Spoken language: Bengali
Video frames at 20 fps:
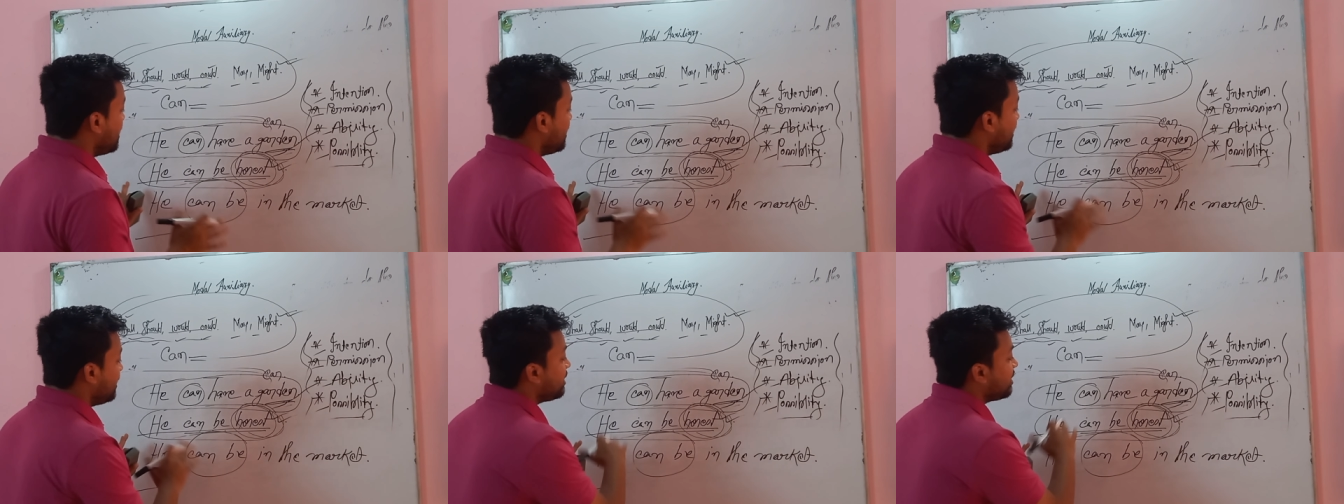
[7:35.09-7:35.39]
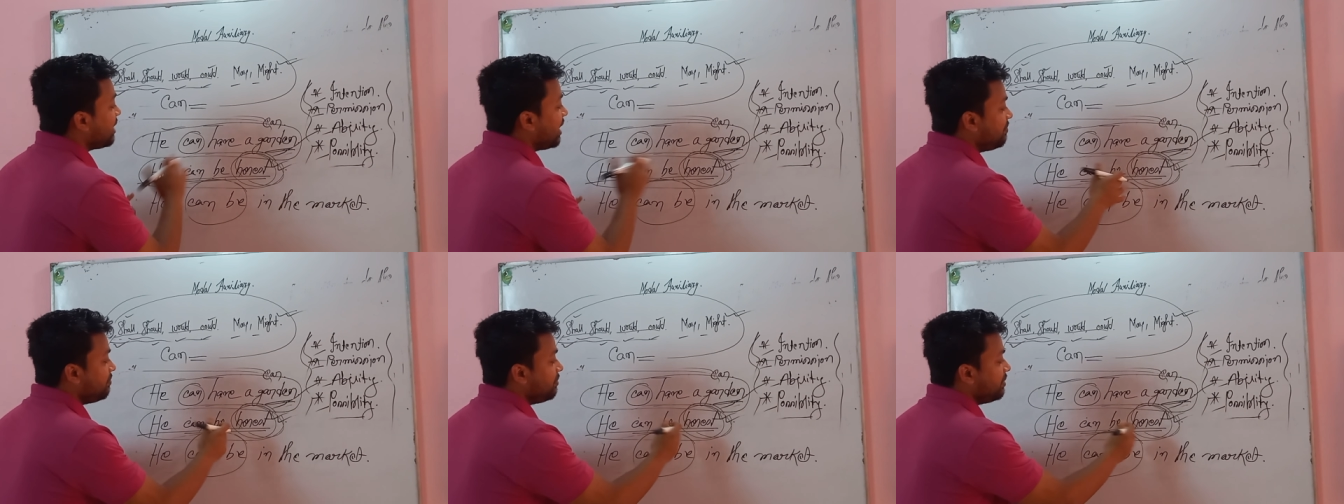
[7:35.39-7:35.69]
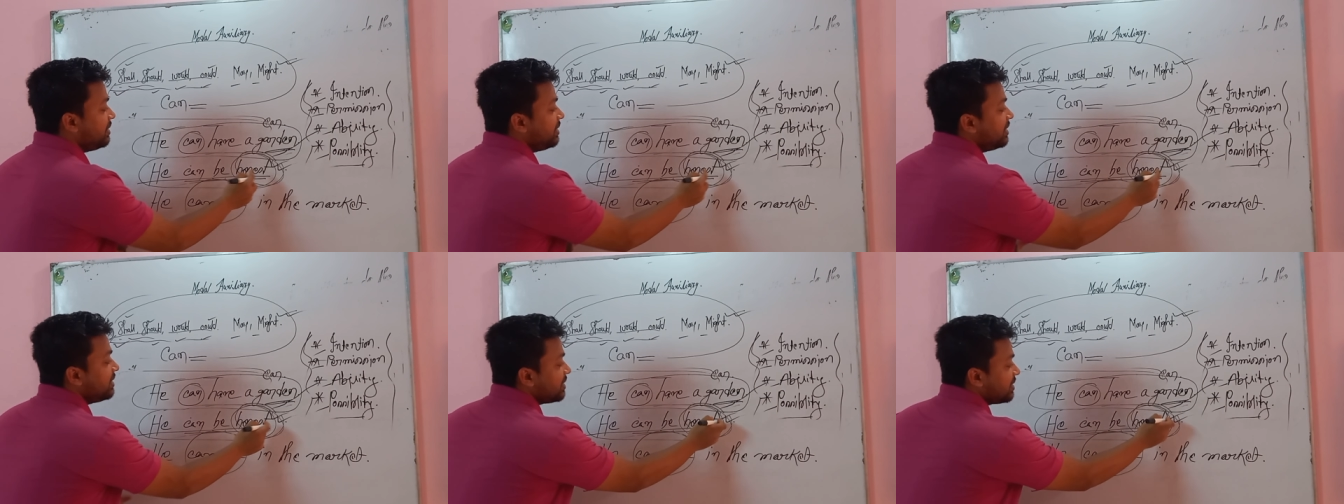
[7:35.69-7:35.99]
হি বি
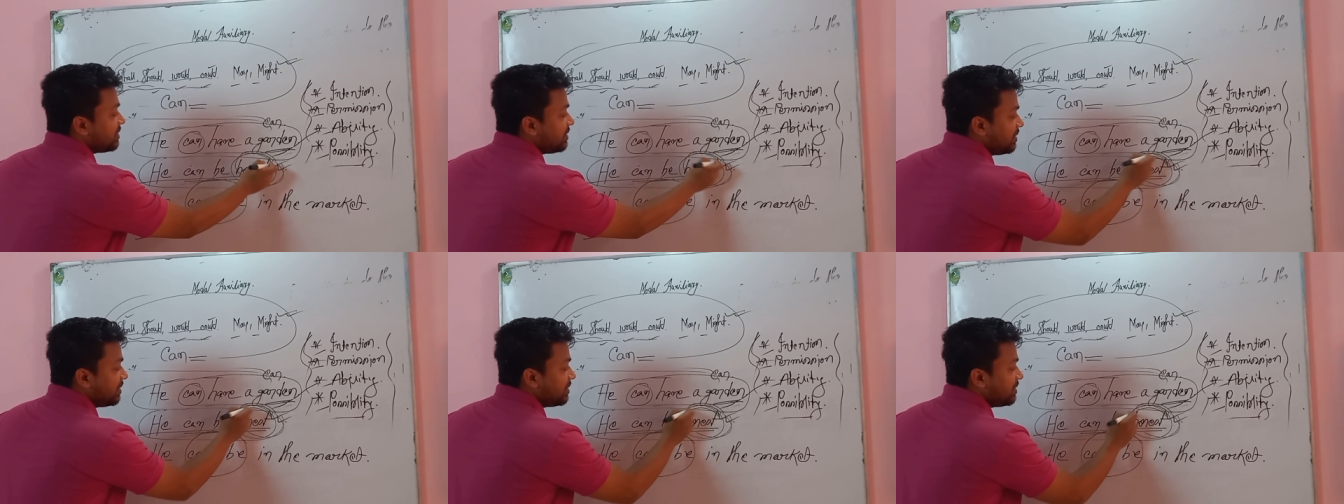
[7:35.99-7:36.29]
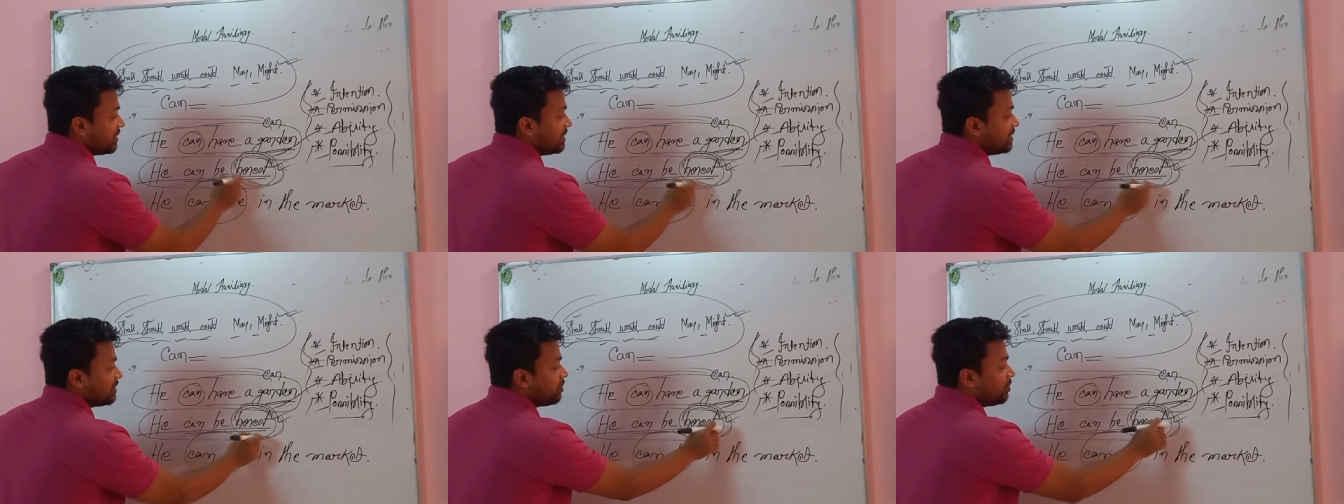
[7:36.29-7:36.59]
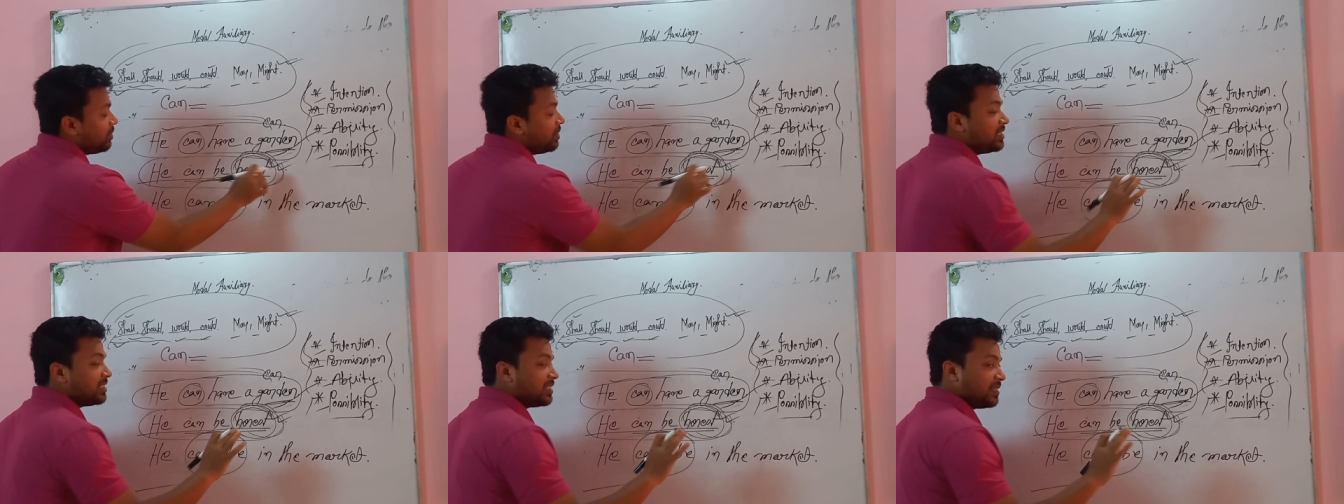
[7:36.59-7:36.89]
দিয়ে জাস্ট এটা চেঞ্জ
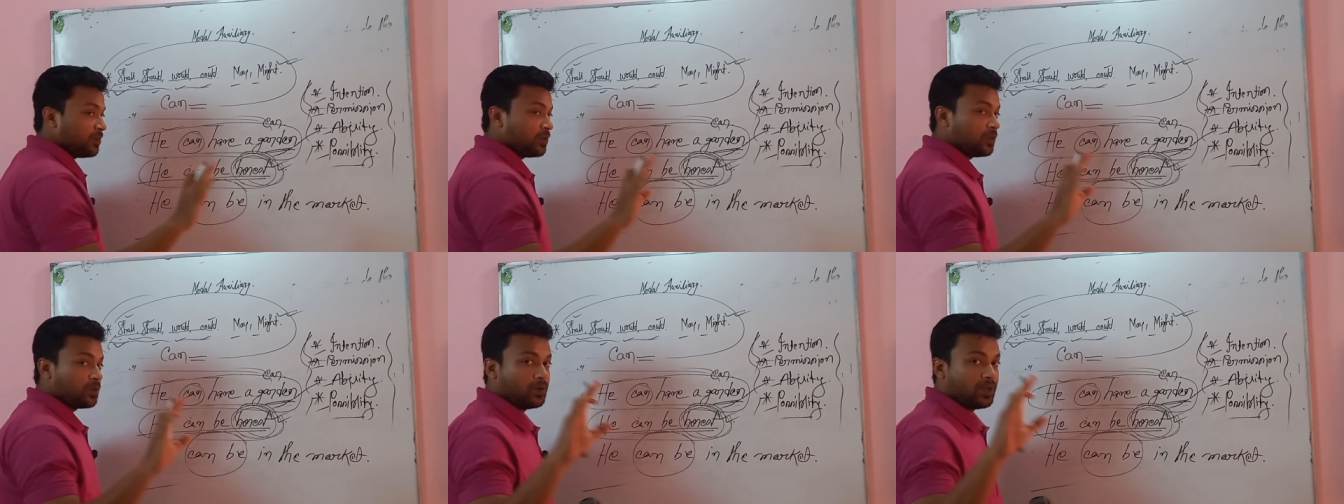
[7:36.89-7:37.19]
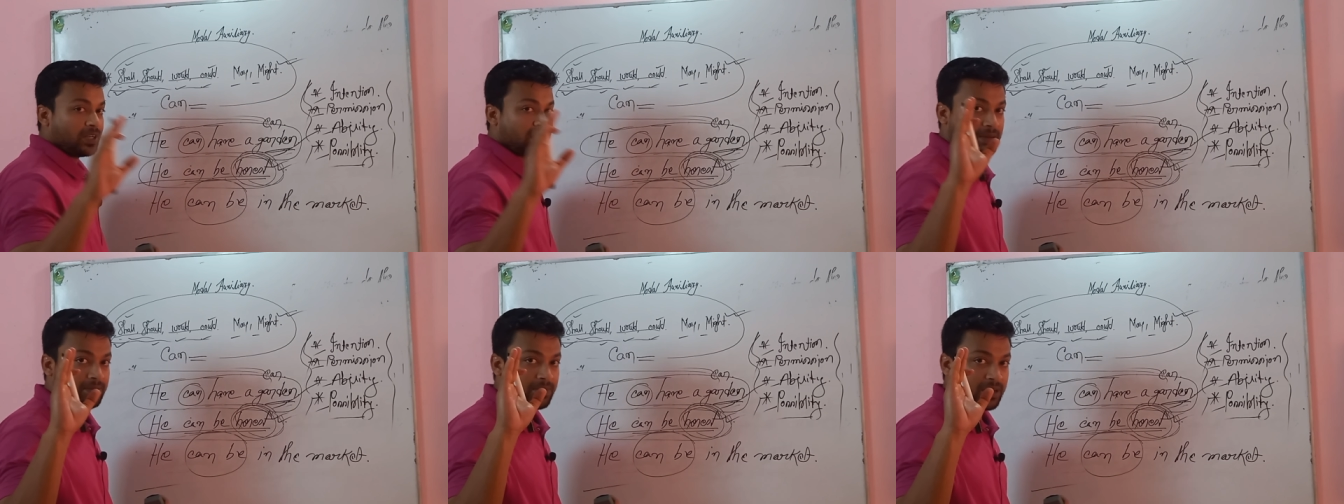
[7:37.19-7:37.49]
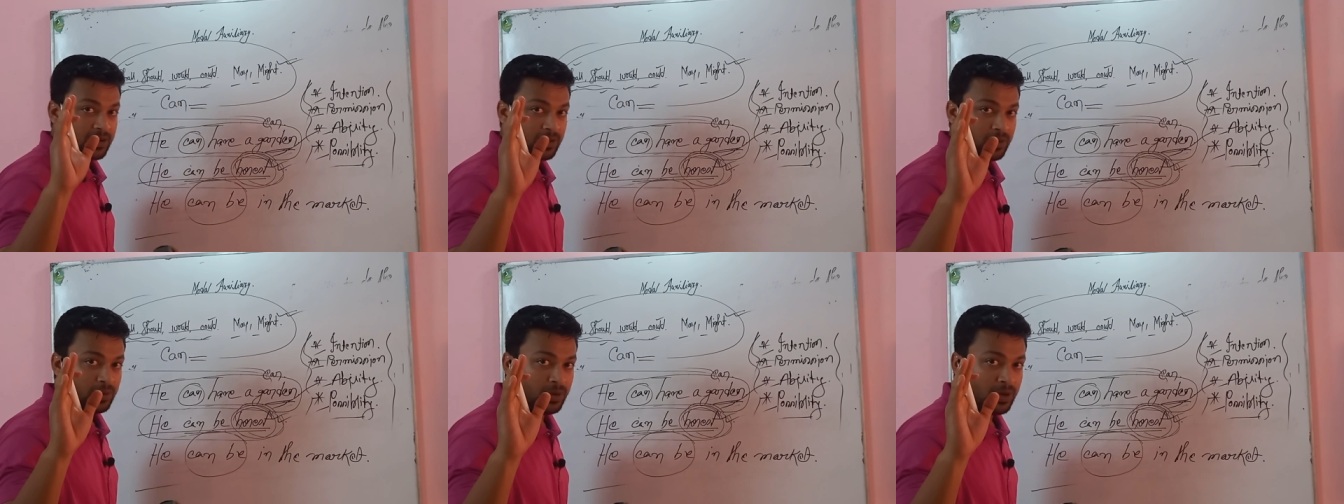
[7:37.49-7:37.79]
করে নিজের মতো করে একটা
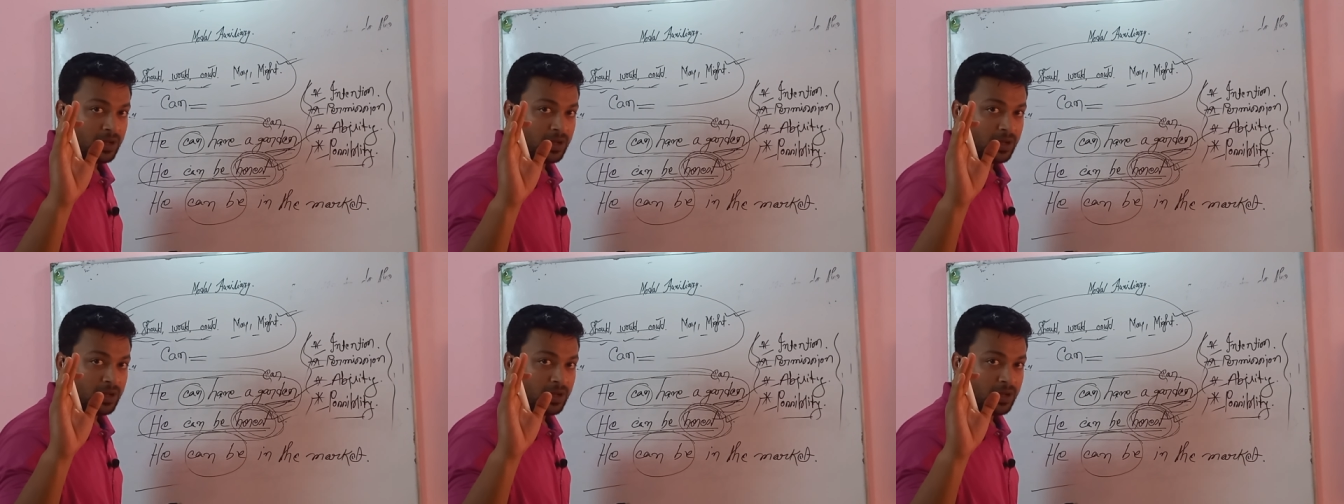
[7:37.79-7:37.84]
বাক্য